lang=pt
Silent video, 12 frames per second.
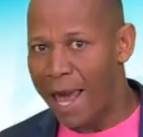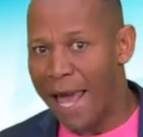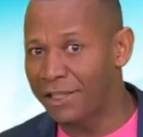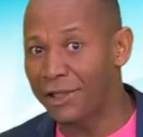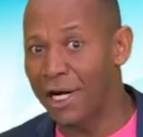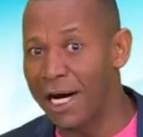
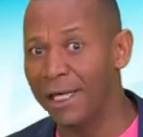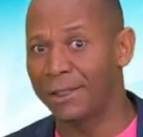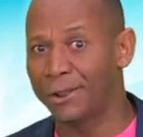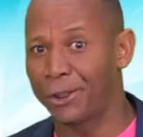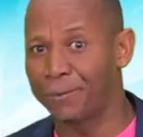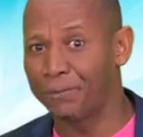é
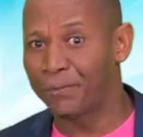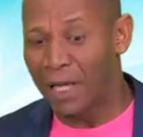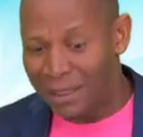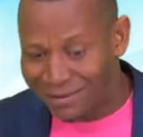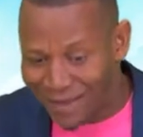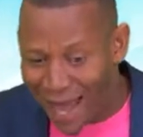diante
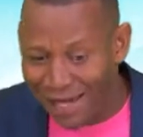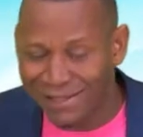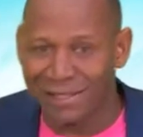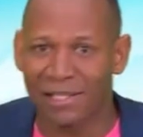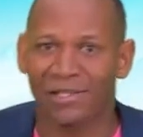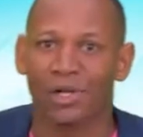
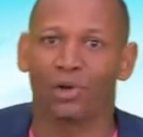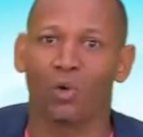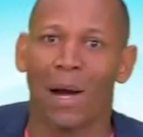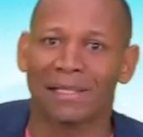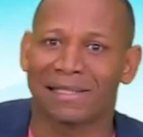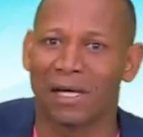dessa
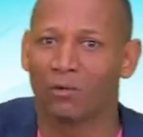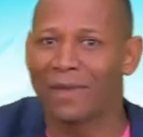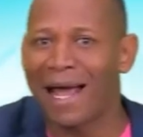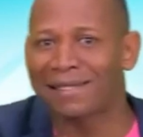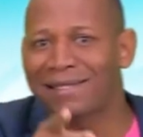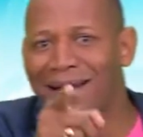situação,
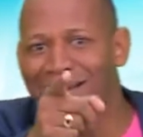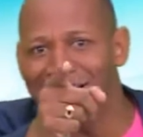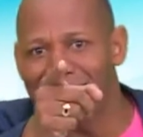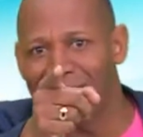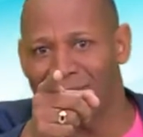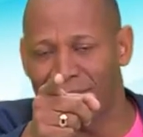dessa
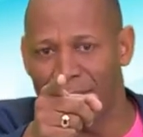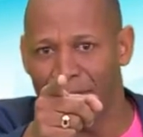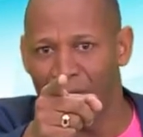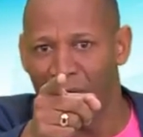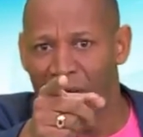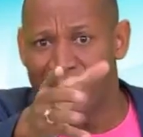crise,
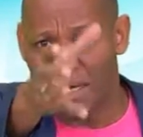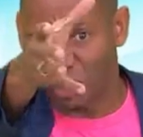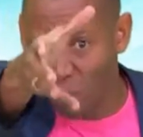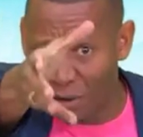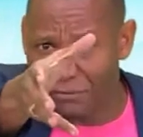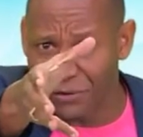na
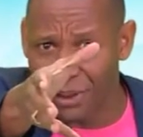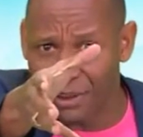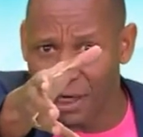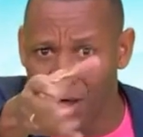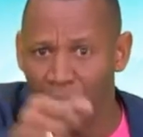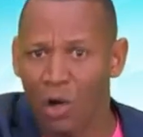sua
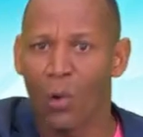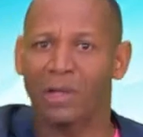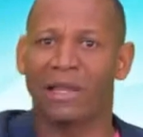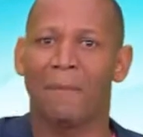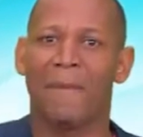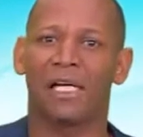vida ou
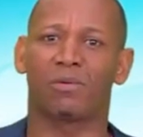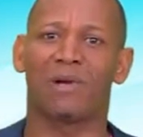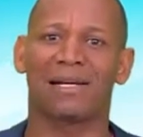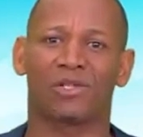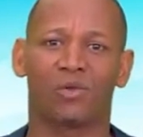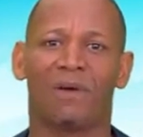até mesmo
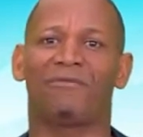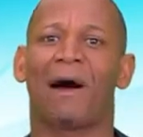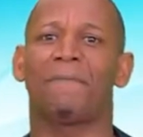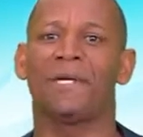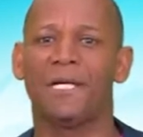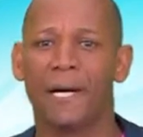na sua
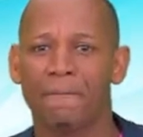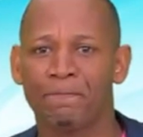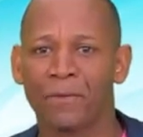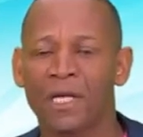família,